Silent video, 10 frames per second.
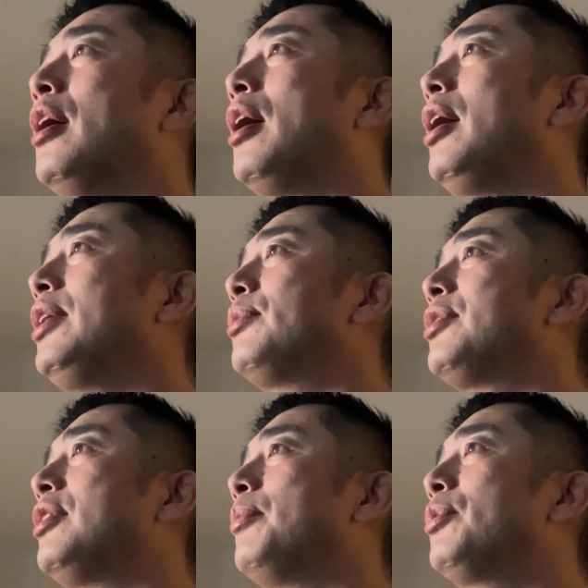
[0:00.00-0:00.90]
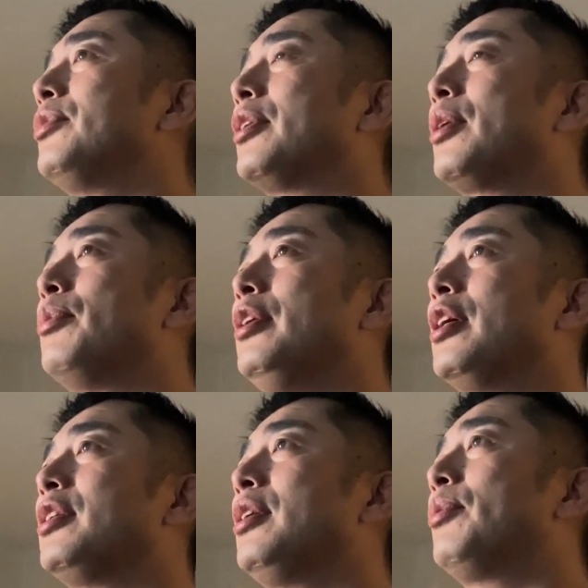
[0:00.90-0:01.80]
はいとですね僕ね結構
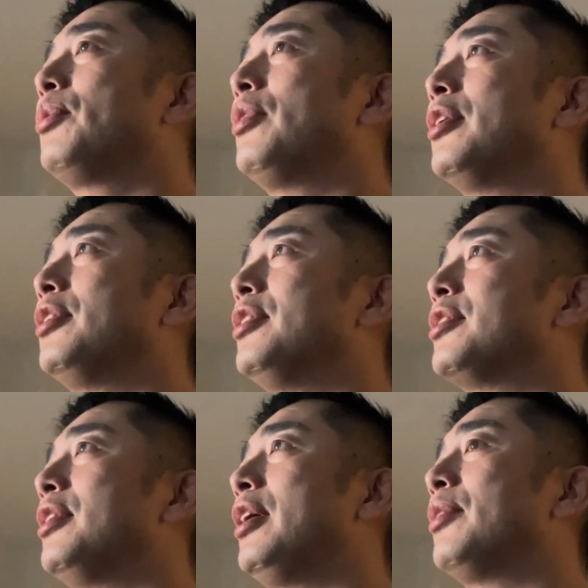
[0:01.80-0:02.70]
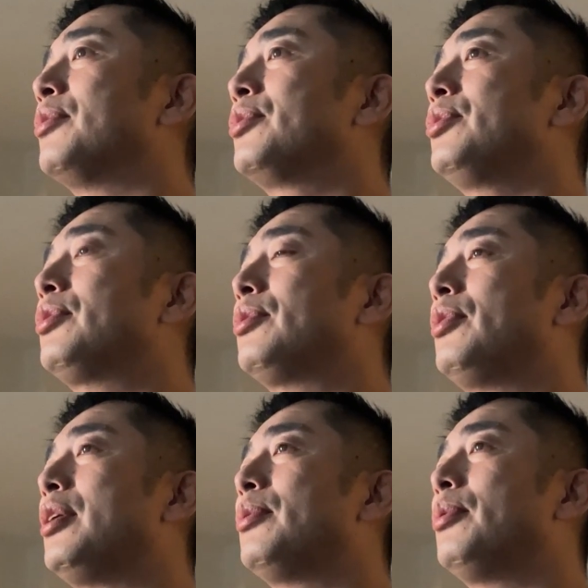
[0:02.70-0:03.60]
苦手なことがあってですねあのずっ
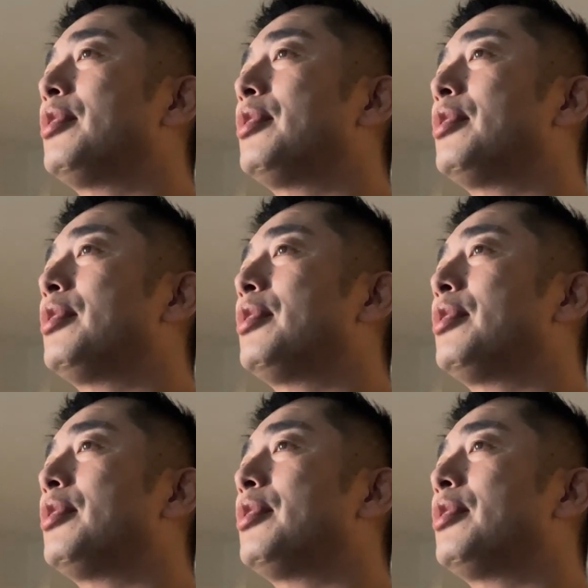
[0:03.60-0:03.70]
とあの